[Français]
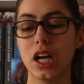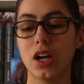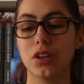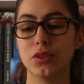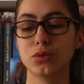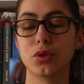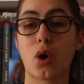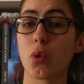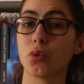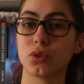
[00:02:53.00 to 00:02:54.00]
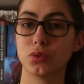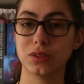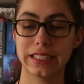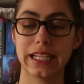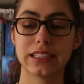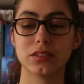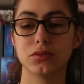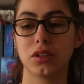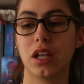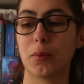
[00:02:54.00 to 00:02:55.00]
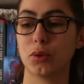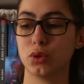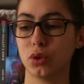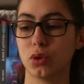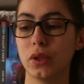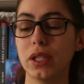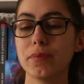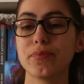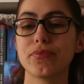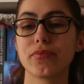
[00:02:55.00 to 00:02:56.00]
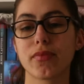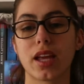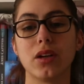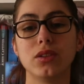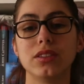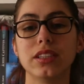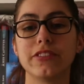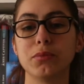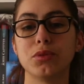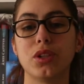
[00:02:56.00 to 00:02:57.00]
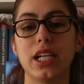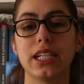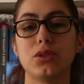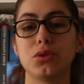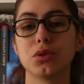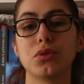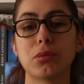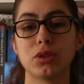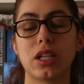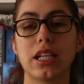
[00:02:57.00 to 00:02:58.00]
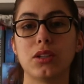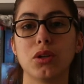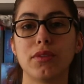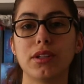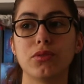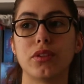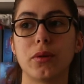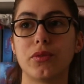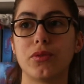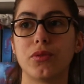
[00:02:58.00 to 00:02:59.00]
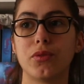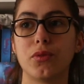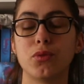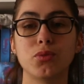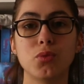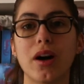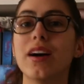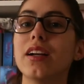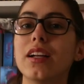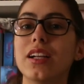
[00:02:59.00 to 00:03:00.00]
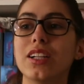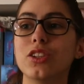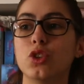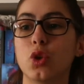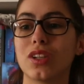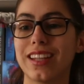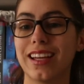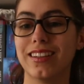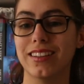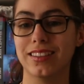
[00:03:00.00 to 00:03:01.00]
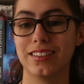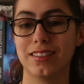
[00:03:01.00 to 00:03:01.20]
Euh, donc on rencontre donc Zach, on en apprend sur lui. À côté, en fait, pendant la lecture, au fur et à mesure de la lecture, en fait, on, on, voit dans quel